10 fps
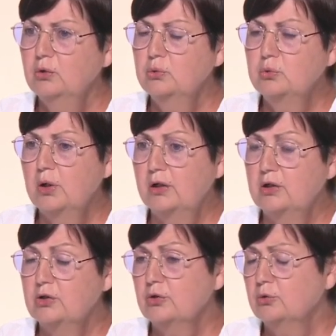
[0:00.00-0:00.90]
où
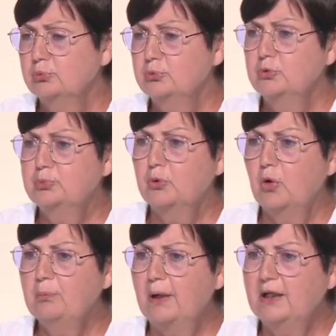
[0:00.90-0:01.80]
nous
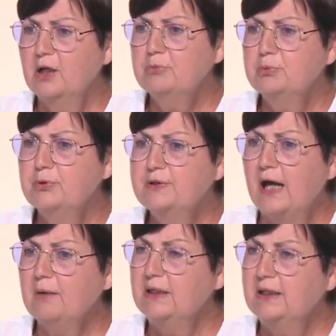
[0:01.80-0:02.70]
pourrons en parler un peu plus
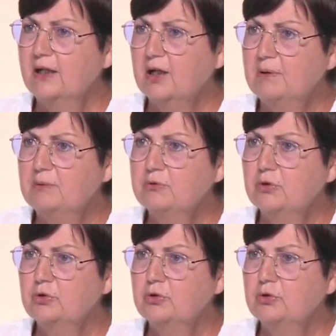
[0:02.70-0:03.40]
tard, mais il y a quand même de,